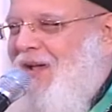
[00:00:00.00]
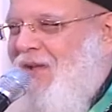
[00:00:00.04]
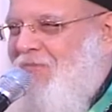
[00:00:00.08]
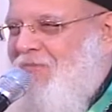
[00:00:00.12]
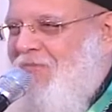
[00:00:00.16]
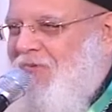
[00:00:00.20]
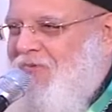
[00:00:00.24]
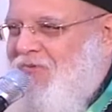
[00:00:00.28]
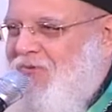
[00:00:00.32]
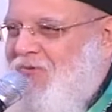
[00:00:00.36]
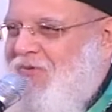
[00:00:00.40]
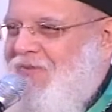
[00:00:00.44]

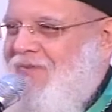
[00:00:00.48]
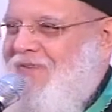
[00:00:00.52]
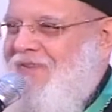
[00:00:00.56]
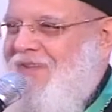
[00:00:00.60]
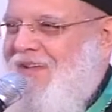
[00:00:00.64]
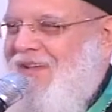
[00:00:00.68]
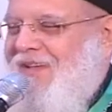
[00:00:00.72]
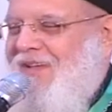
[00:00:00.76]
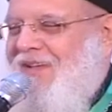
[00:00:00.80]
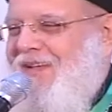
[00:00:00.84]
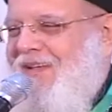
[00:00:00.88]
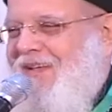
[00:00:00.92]
المفروض
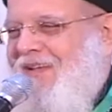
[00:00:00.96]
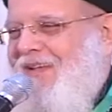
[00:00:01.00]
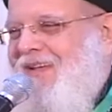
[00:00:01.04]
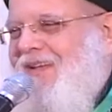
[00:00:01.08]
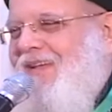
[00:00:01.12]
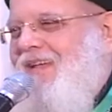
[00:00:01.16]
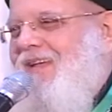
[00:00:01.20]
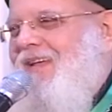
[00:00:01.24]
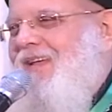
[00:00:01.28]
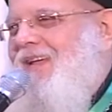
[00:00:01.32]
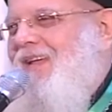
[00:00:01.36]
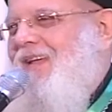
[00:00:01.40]

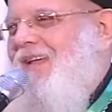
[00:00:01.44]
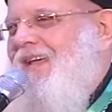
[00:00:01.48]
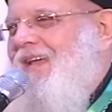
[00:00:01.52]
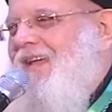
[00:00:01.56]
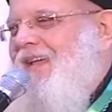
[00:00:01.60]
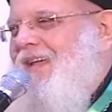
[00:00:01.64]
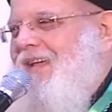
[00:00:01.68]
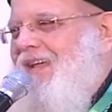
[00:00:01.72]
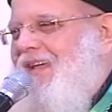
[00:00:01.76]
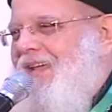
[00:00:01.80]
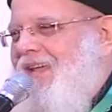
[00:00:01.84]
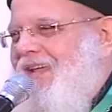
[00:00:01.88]

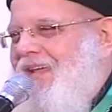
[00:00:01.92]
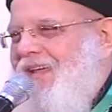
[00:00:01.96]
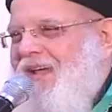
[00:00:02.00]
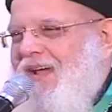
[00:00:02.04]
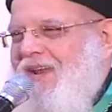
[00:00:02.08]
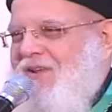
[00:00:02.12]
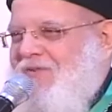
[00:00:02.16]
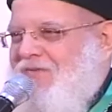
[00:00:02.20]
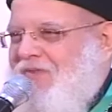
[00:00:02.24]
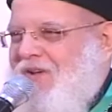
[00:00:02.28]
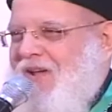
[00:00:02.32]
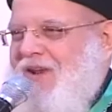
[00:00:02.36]

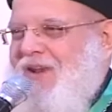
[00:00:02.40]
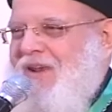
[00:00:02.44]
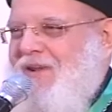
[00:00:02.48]
يعني عايزين فعلا